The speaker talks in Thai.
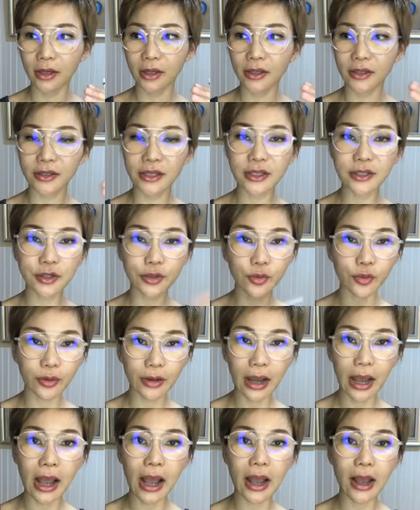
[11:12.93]
hidden
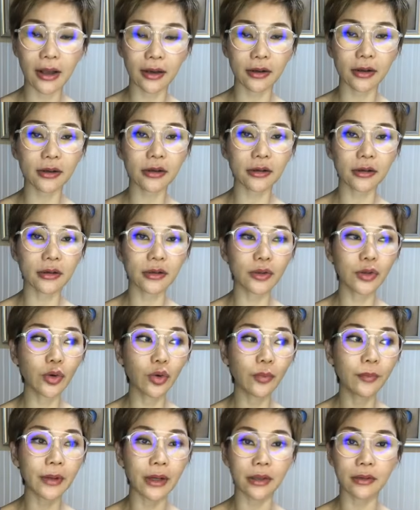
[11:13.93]
sugar ก็คือดู
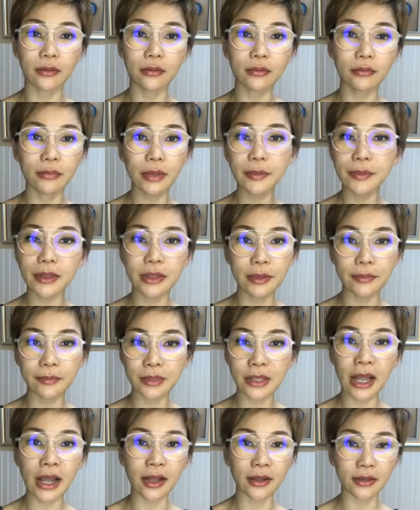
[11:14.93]
เหมือนไม่มี
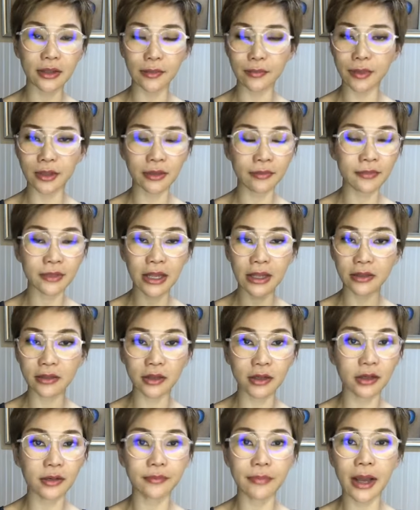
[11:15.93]
น้ำตาลแต่มีน้ำตาล
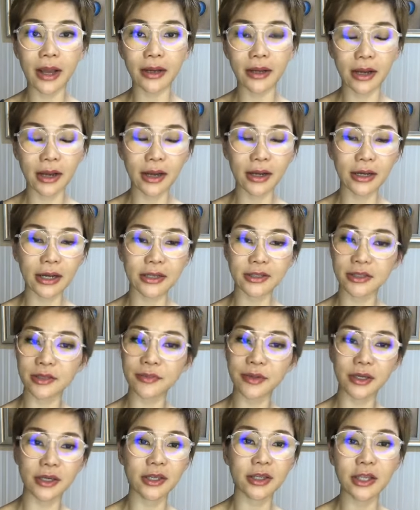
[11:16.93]
เยอะมากก็
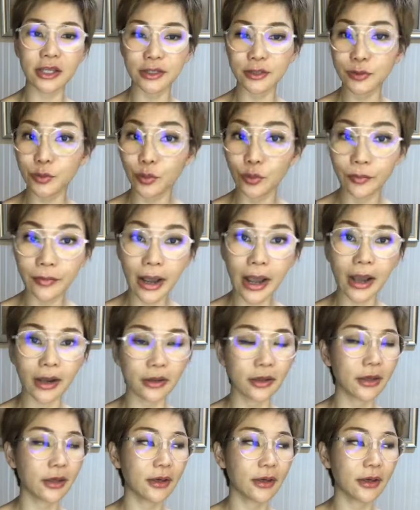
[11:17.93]
glycemic index สูงมาก